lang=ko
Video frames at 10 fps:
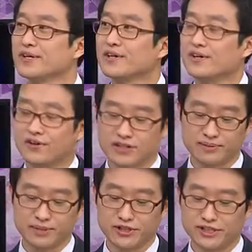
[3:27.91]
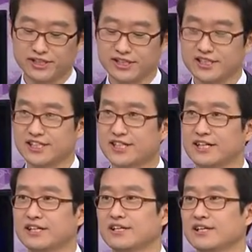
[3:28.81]
어, 금년에는
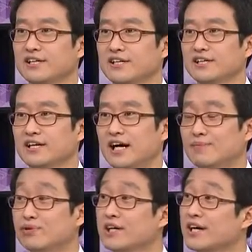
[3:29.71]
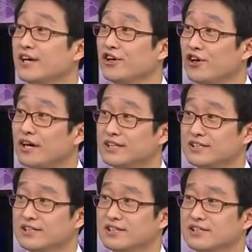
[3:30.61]
이제 이 아프리카의
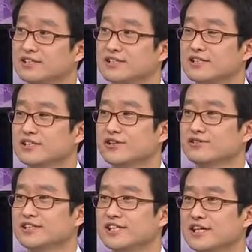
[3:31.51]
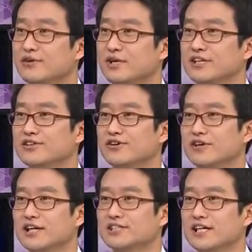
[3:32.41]
여아들 현재 상황에서
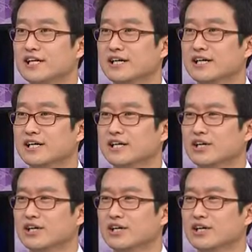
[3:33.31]
가장